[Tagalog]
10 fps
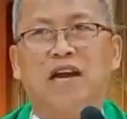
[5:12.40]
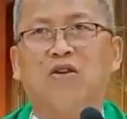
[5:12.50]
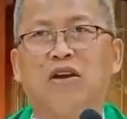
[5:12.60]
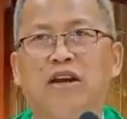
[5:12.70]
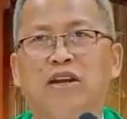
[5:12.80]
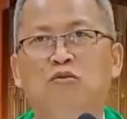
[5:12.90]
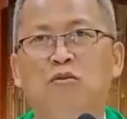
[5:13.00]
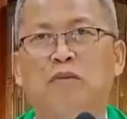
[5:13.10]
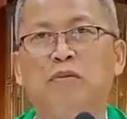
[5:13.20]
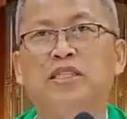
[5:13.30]
Karon ini
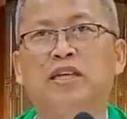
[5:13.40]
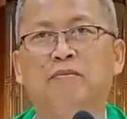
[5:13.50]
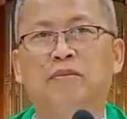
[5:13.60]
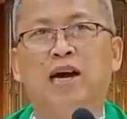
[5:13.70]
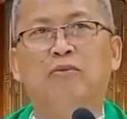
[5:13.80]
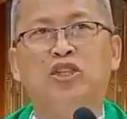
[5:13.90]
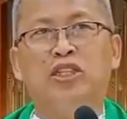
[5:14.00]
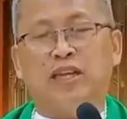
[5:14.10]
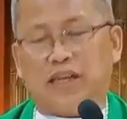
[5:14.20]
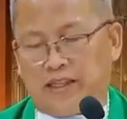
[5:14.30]
gumagmisab, naamoy
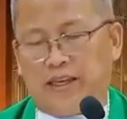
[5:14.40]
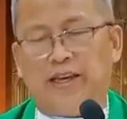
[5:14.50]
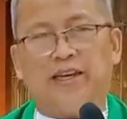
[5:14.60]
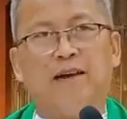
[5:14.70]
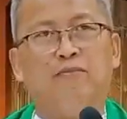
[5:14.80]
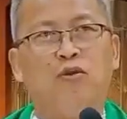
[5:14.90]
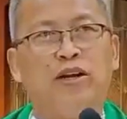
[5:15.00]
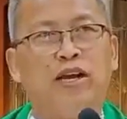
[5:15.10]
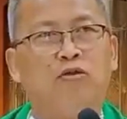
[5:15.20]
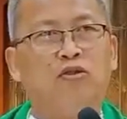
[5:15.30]
sakit, hikap mo
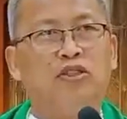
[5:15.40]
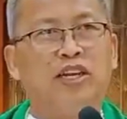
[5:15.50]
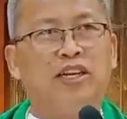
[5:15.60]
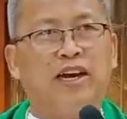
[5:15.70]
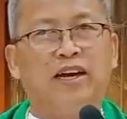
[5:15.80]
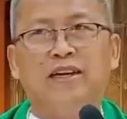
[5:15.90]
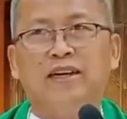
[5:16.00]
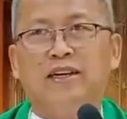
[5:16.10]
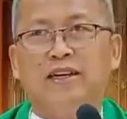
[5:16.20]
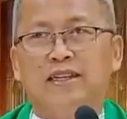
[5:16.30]
ani akong sinina.
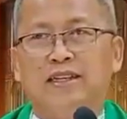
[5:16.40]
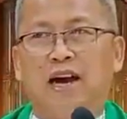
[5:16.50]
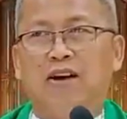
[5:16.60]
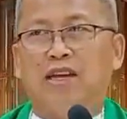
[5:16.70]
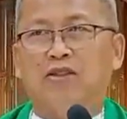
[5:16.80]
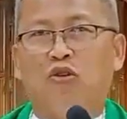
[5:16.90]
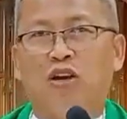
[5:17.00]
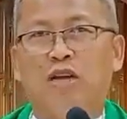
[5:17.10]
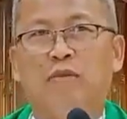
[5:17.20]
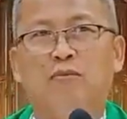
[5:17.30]
Naon na tog
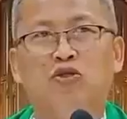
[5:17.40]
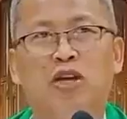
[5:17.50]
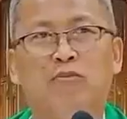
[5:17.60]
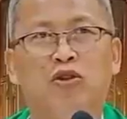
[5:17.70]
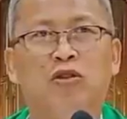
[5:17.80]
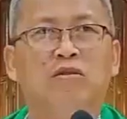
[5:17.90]
di ba mo samot?